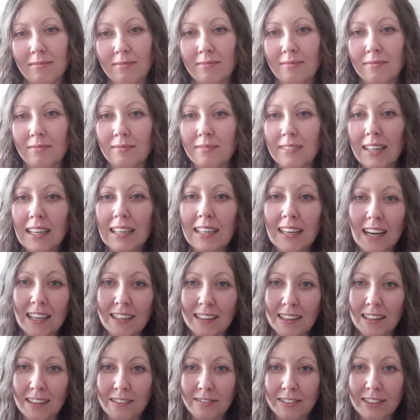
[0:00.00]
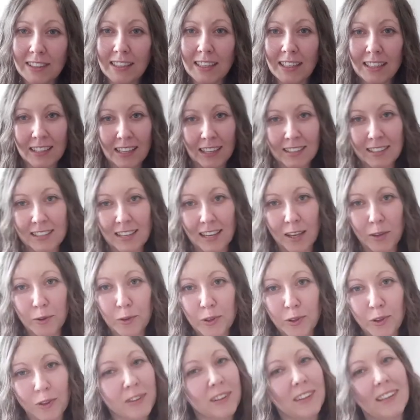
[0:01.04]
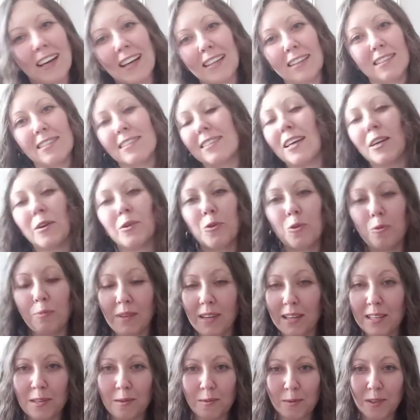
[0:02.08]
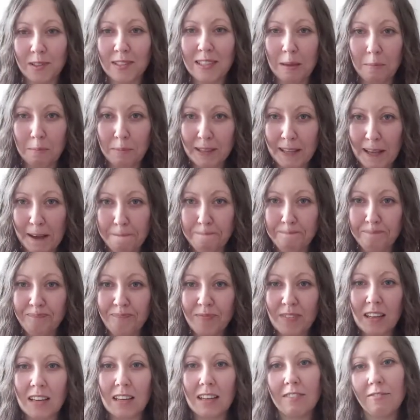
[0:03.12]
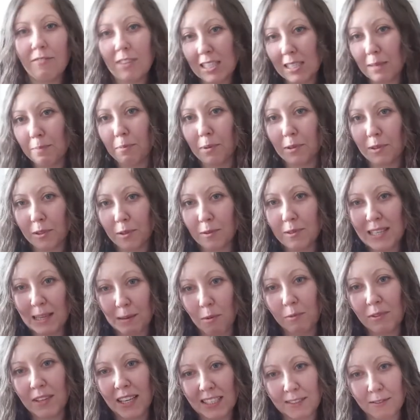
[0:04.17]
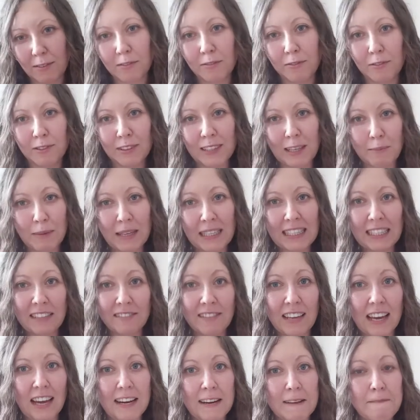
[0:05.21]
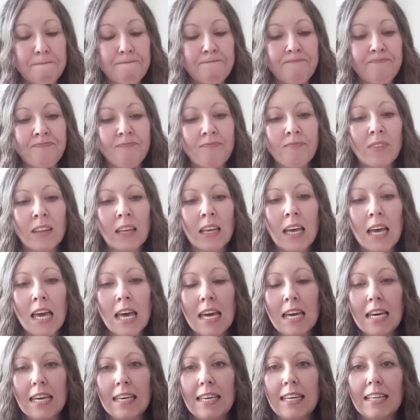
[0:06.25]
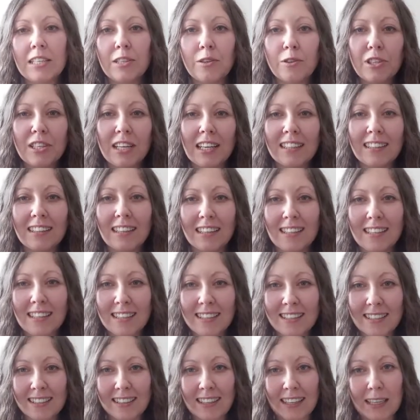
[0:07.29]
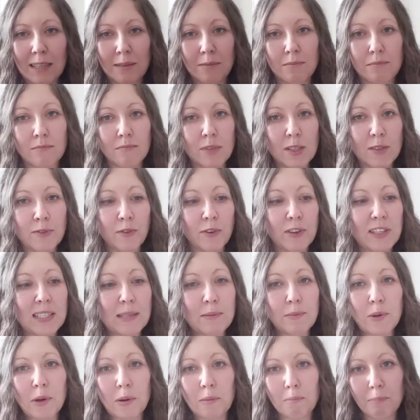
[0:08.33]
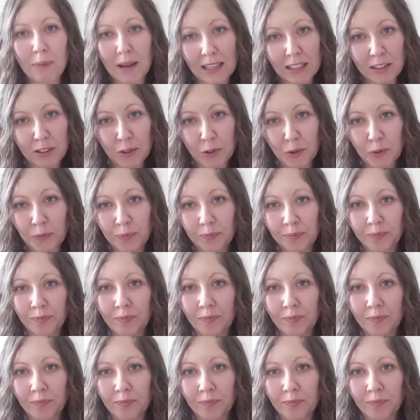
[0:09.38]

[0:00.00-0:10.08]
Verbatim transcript: nagrane w internecie już od lat na YouTubie są dostępne, e, właśnie pod tą samą nazwą Fundamenty Wiary. I książka ta jest takim swoistym kompendium